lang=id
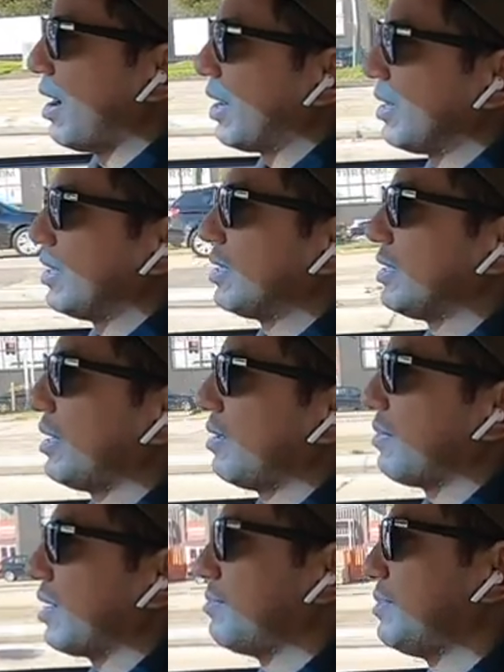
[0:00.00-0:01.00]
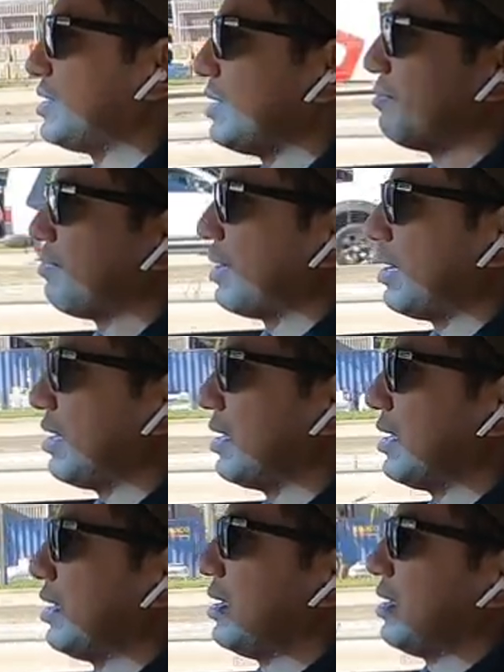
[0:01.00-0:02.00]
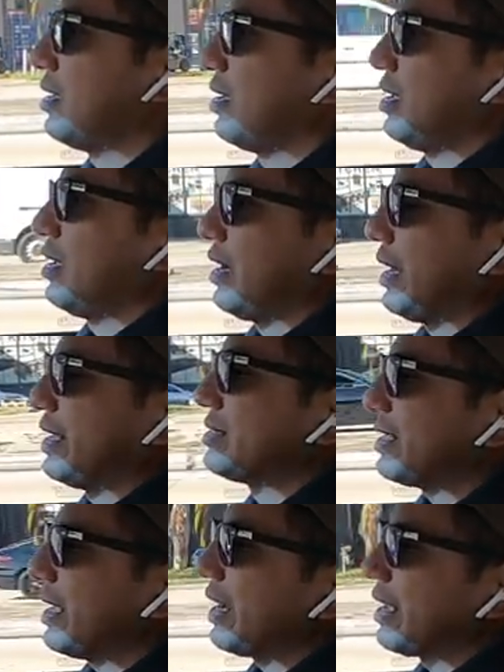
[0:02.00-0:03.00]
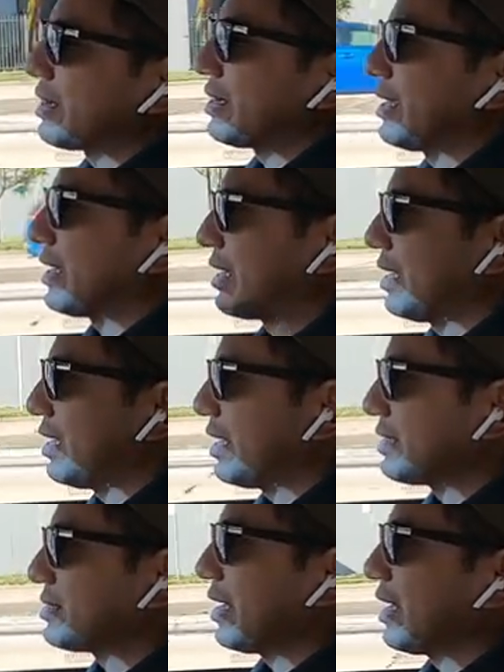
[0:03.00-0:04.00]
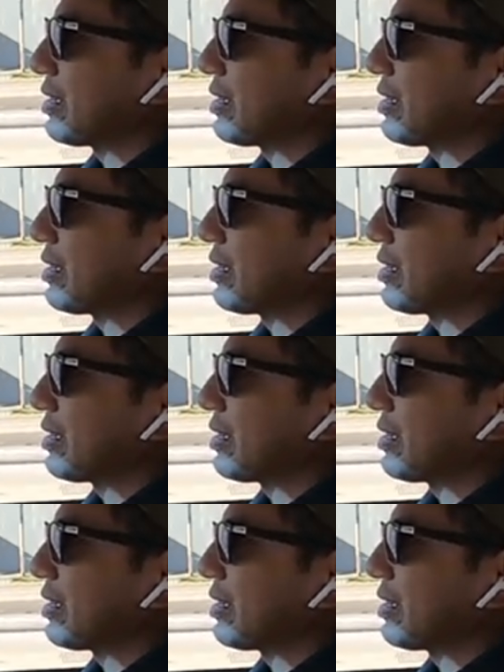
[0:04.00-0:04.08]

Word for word: bandel jadi emang lebih simple less electrical less